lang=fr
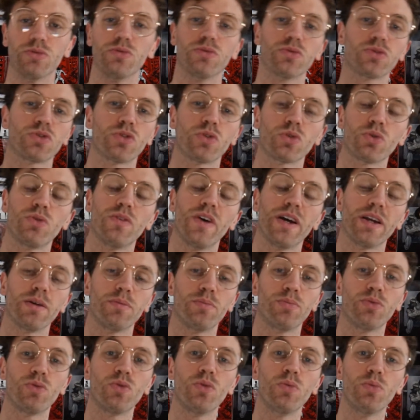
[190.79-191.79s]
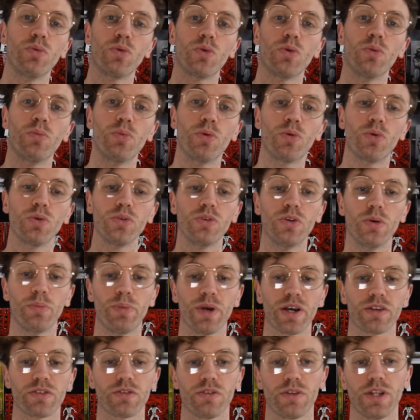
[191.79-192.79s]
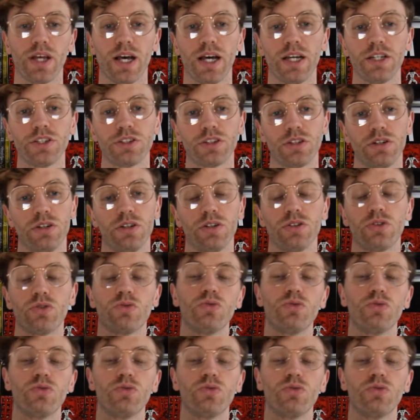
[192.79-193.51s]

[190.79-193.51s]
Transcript: on, se retrouve avec beaucoup, beaucoup, beaucoup de personnages, euh,